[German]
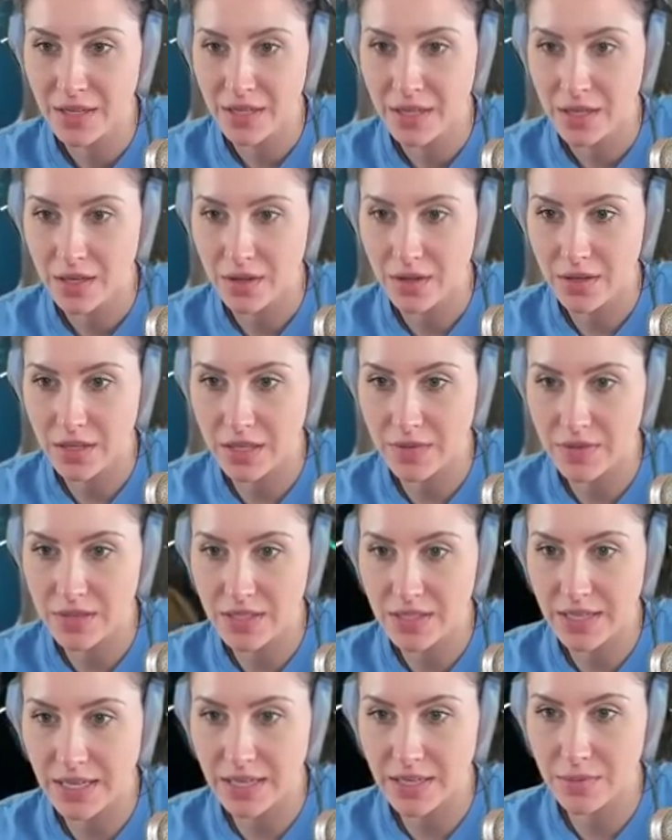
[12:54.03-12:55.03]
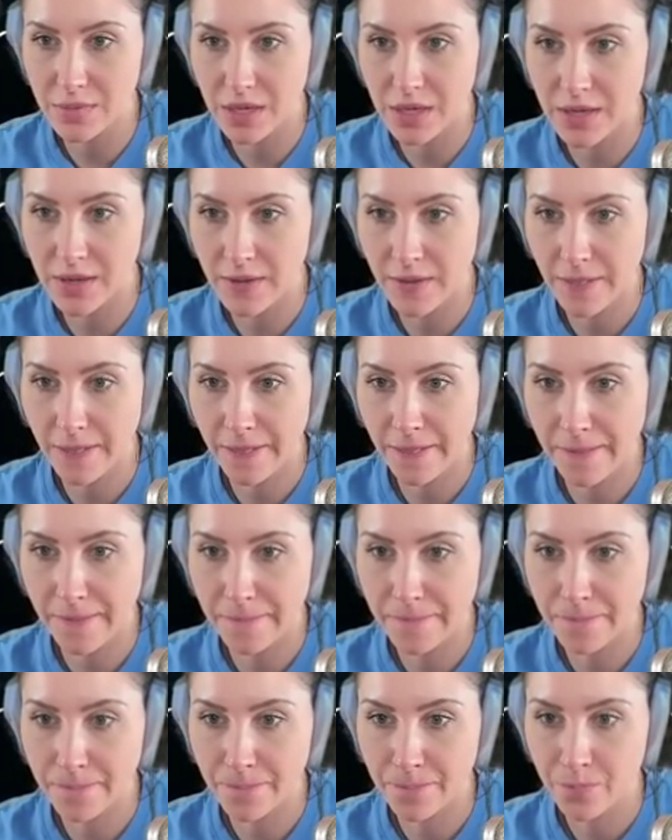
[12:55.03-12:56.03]
Okay, wir scannen mal.
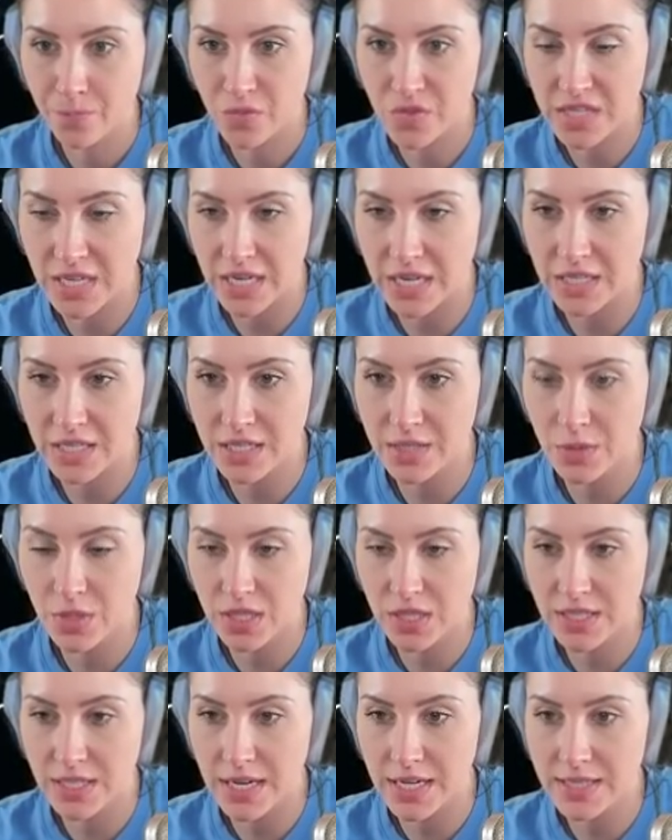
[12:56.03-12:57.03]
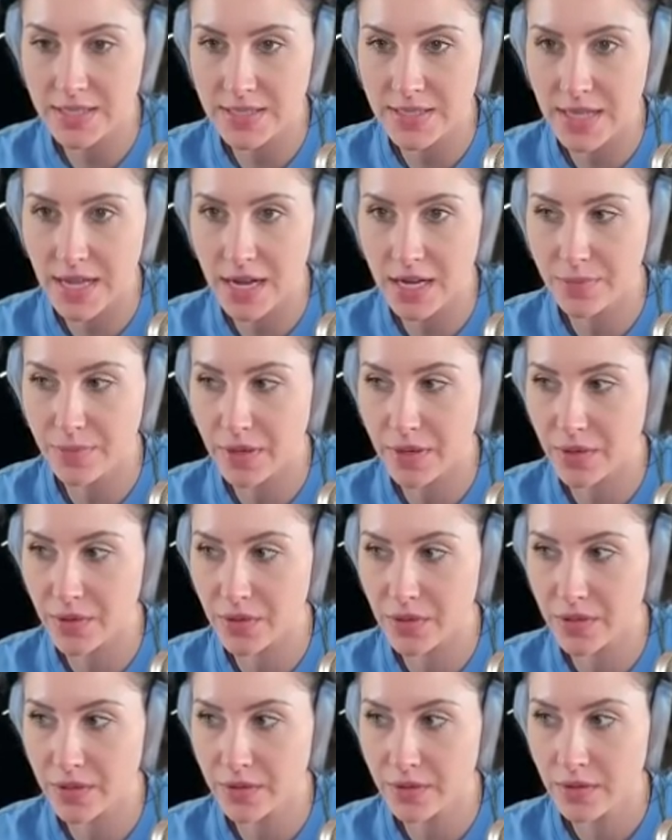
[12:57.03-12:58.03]
Das kann ich jetzt wahrscheinlich alles nachbauen,
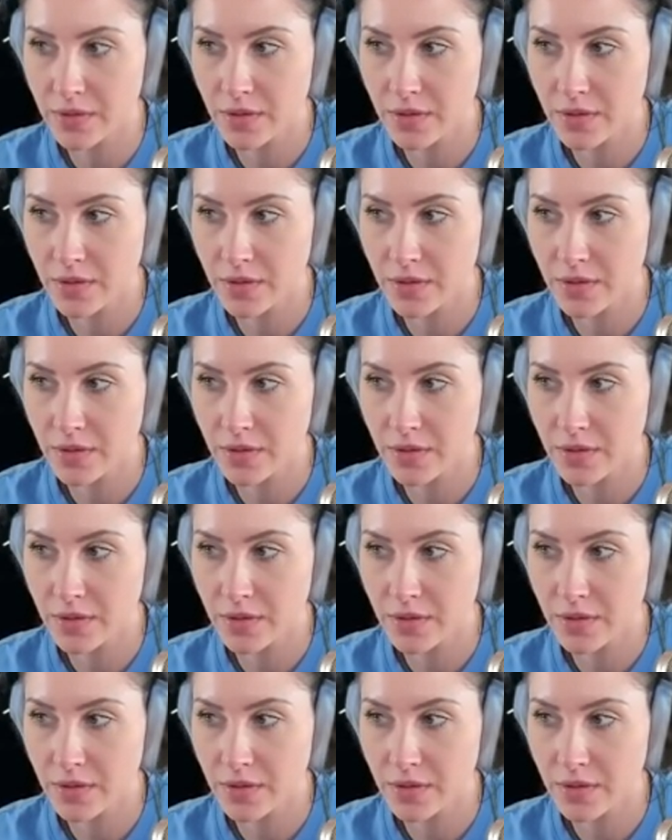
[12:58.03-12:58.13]
ne?